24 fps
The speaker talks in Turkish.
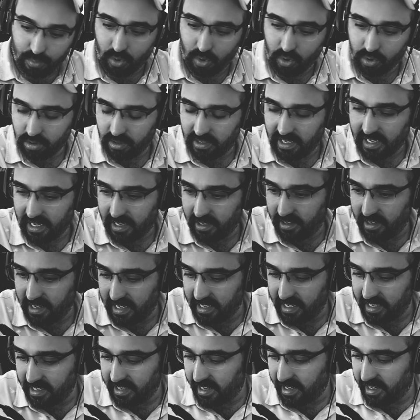ol yani
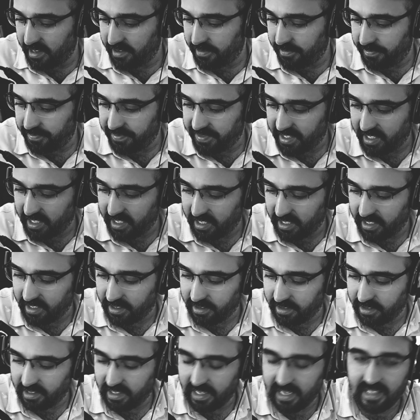nelere e,
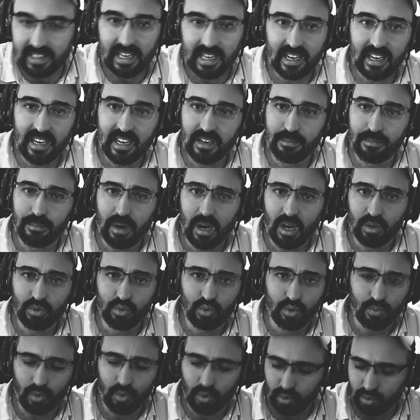ne derler mağdur
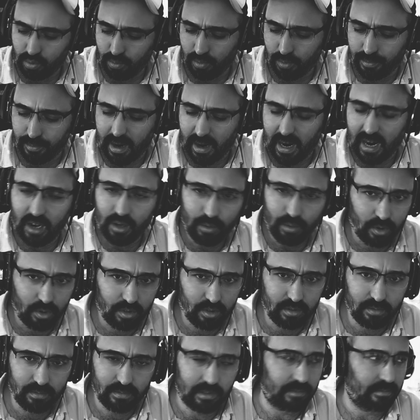oldu mu malum
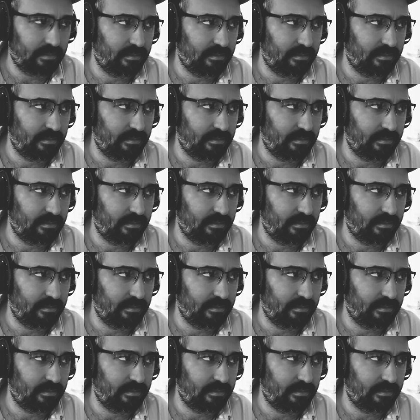oldu mu?